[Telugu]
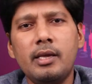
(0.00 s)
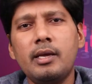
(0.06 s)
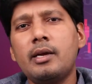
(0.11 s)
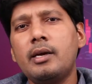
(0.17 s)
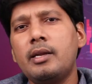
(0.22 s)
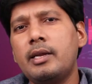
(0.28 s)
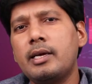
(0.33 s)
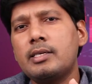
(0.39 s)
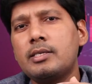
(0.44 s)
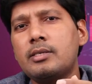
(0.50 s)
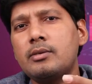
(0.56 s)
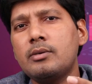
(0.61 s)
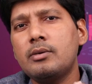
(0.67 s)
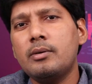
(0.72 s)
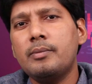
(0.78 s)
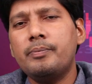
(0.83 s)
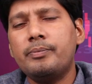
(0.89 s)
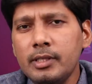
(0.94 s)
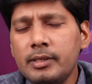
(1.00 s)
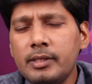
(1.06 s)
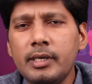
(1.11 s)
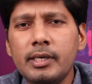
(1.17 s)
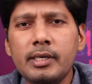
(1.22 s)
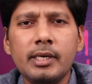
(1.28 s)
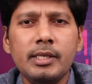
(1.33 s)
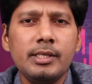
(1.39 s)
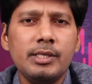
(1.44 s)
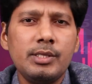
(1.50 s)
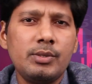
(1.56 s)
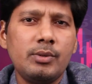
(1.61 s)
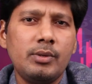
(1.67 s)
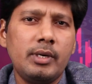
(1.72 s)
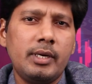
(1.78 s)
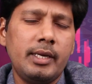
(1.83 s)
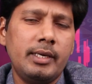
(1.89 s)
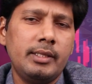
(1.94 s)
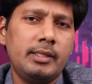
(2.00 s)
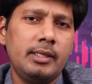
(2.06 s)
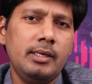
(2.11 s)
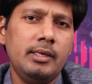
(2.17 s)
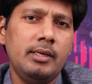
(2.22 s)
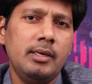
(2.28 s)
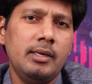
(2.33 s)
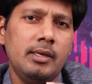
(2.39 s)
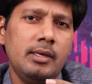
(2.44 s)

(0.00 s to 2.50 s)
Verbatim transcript: ఇంకా నెక్స్ట్ థియేటర్ తీసుకున్నట్టయితే